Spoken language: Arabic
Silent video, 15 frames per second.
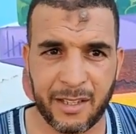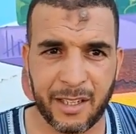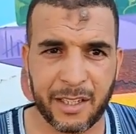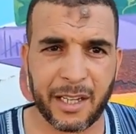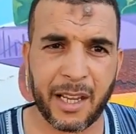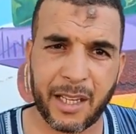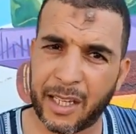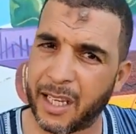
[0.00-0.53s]

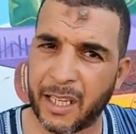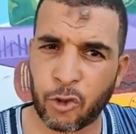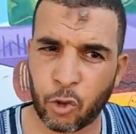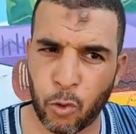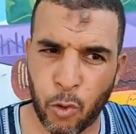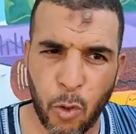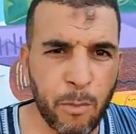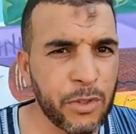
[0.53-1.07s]
راه
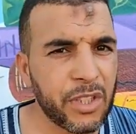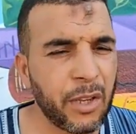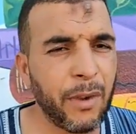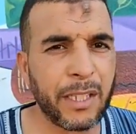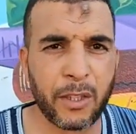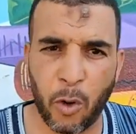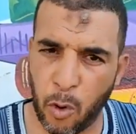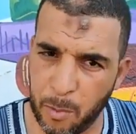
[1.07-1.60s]
كنشكرهم بزاف
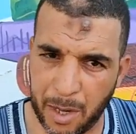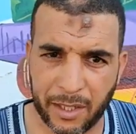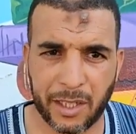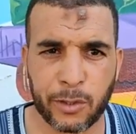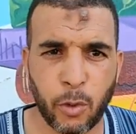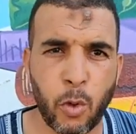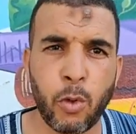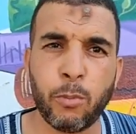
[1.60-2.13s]
حتى هما
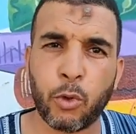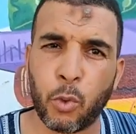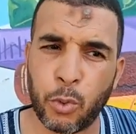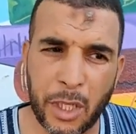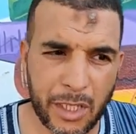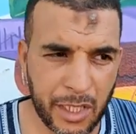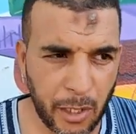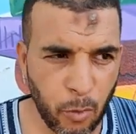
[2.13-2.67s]
راه داروا
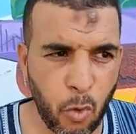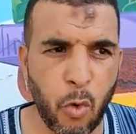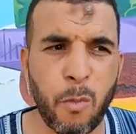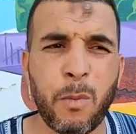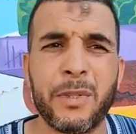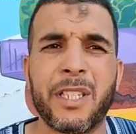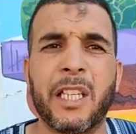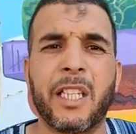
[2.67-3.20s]
المجهودات ديالهم
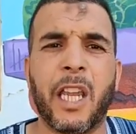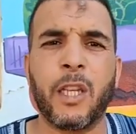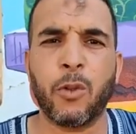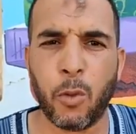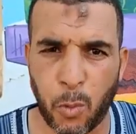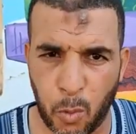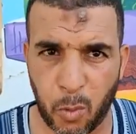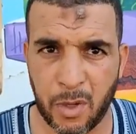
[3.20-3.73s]
ومازال
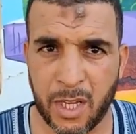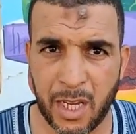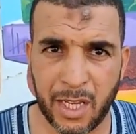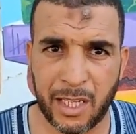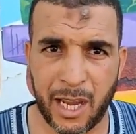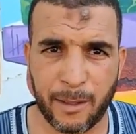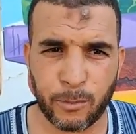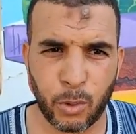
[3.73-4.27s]
كيديروا
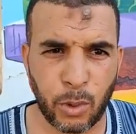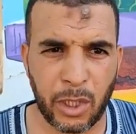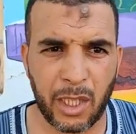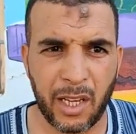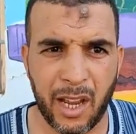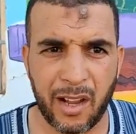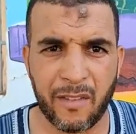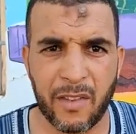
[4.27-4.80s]
الحمد
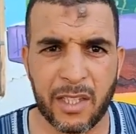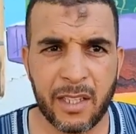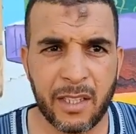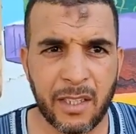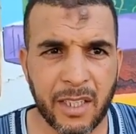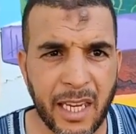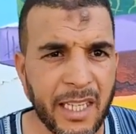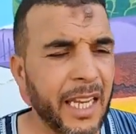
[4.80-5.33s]
لله
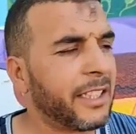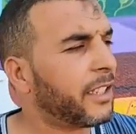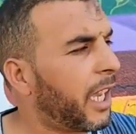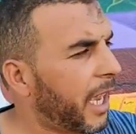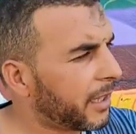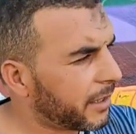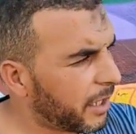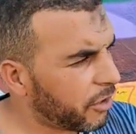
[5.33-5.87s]
كاين حتى
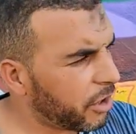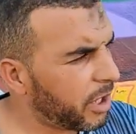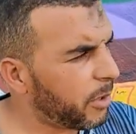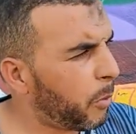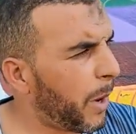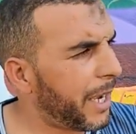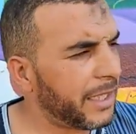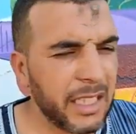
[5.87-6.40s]
حتى شي
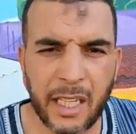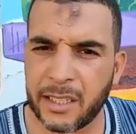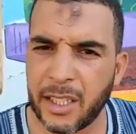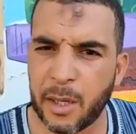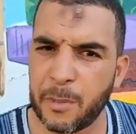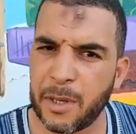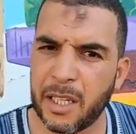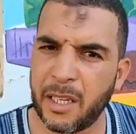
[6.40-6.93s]
واحد الا
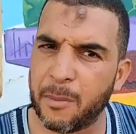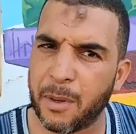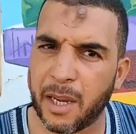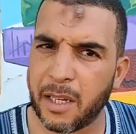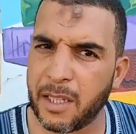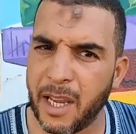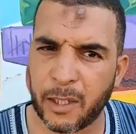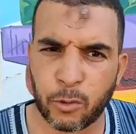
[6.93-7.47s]
دار الا
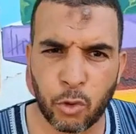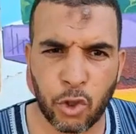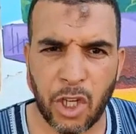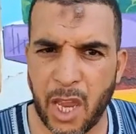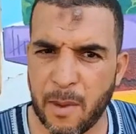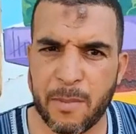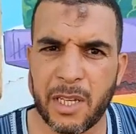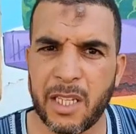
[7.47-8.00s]
بغى الا عنده
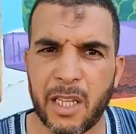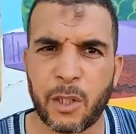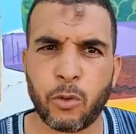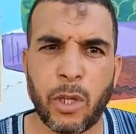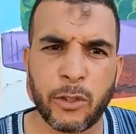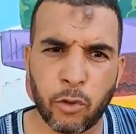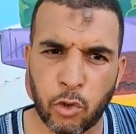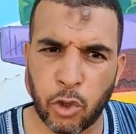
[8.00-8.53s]
شي
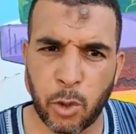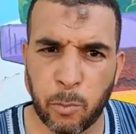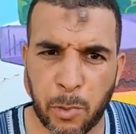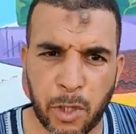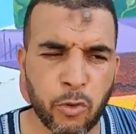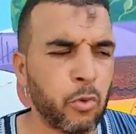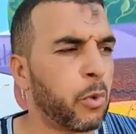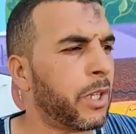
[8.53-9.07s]
عمليات عنده شي
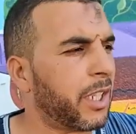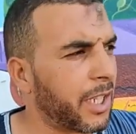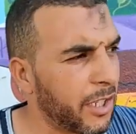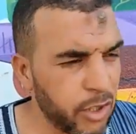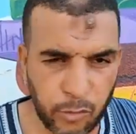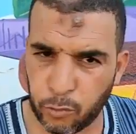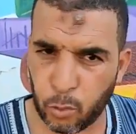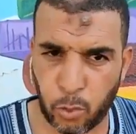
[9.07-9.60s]
ليبراسيون راه
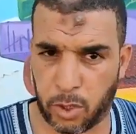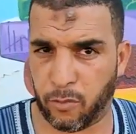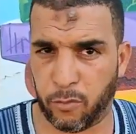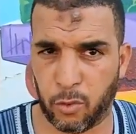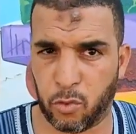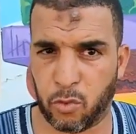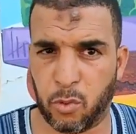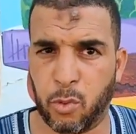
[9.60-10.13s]
كيسيفتو له
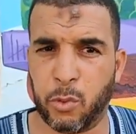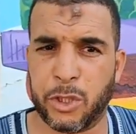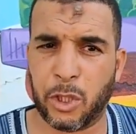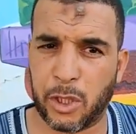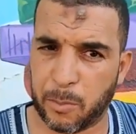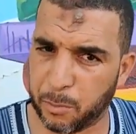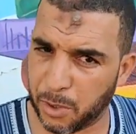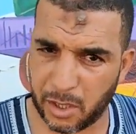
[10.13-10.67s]
الفلوس
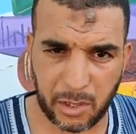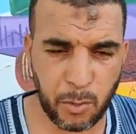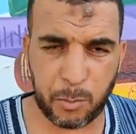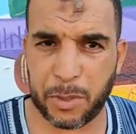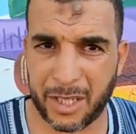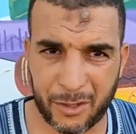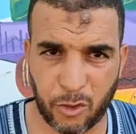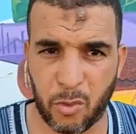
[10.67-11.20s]
ديال
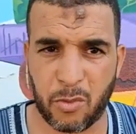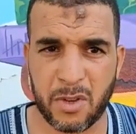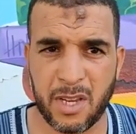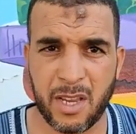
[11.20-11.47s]
ليبراسيون